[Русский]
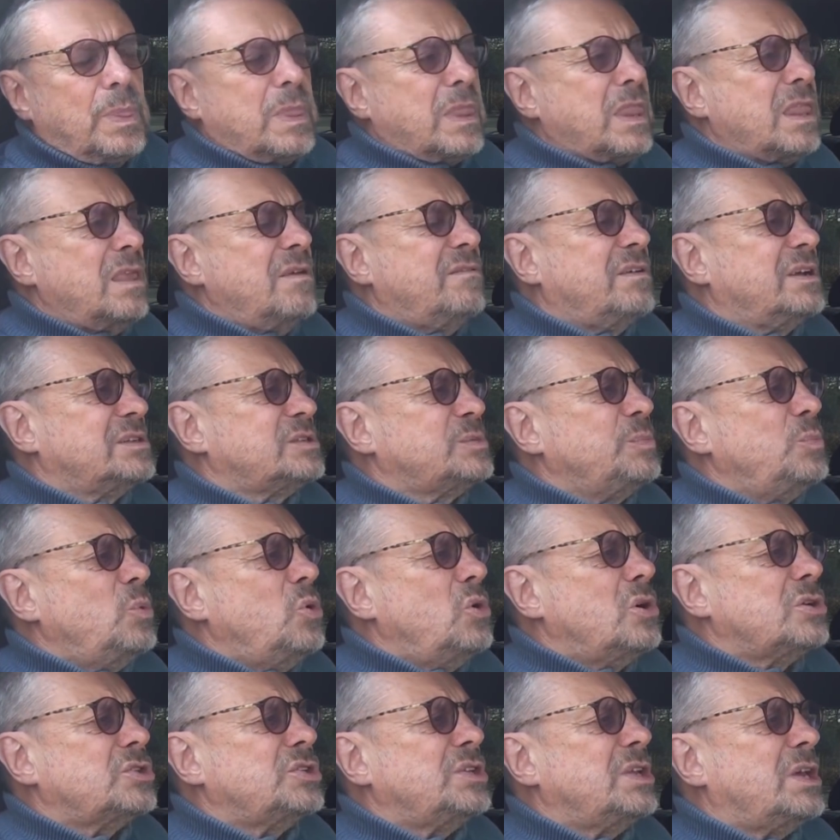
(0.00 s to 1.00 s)

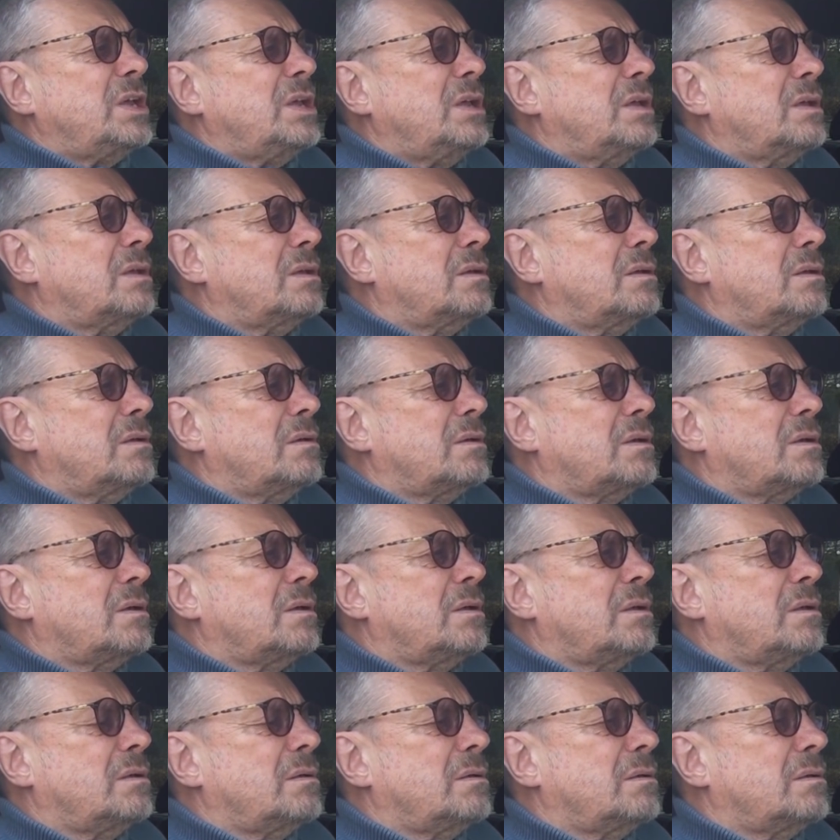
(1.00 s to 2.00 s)
невозможно
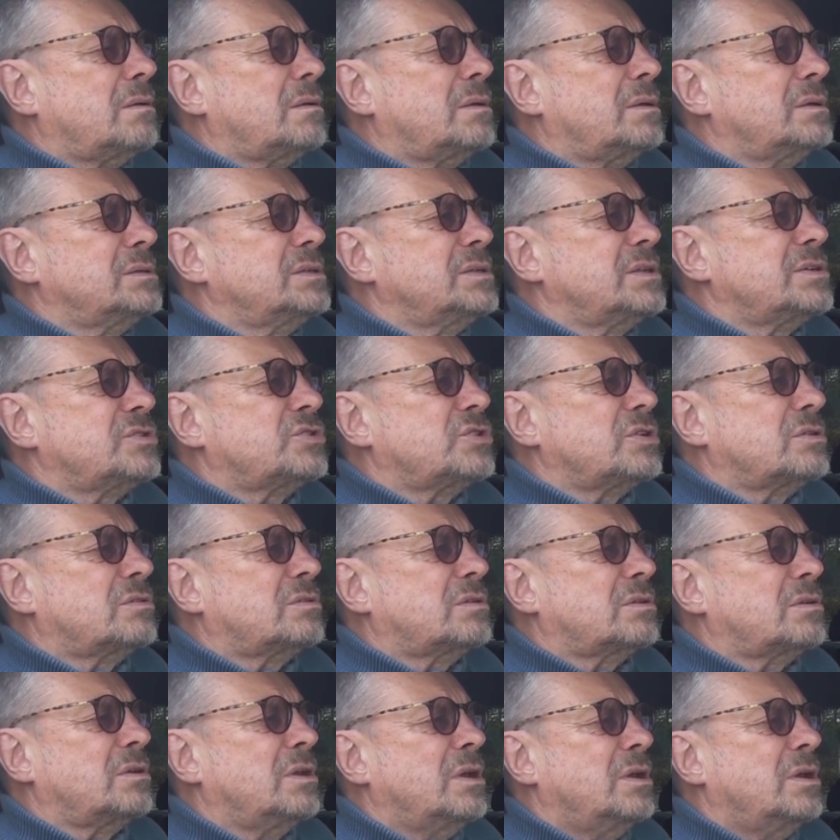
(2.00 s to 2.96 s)
э, э, значит,